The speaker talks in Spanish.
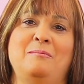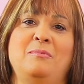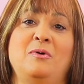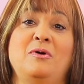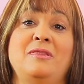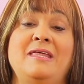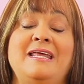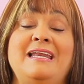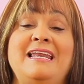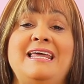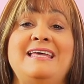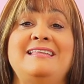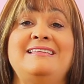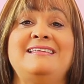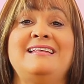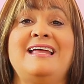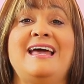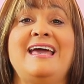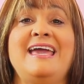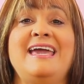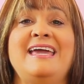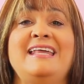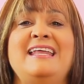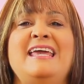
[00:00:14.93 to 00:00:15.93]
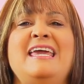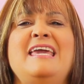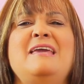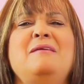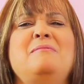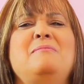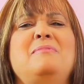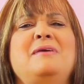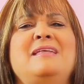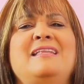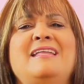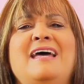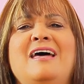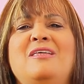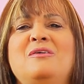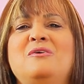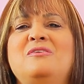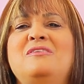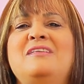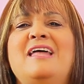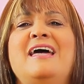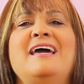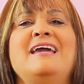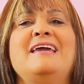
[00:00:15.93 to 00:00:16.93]
poderles traer
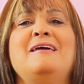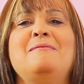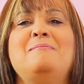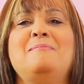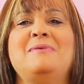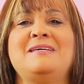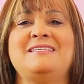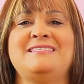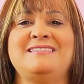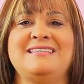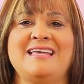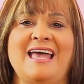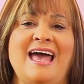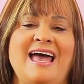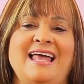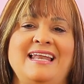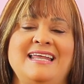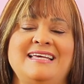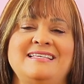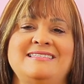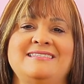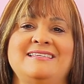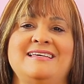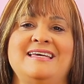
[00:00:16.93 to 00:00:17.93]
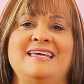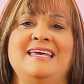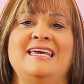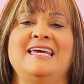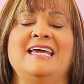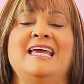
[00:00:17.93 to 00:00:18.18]
invitados tan especiales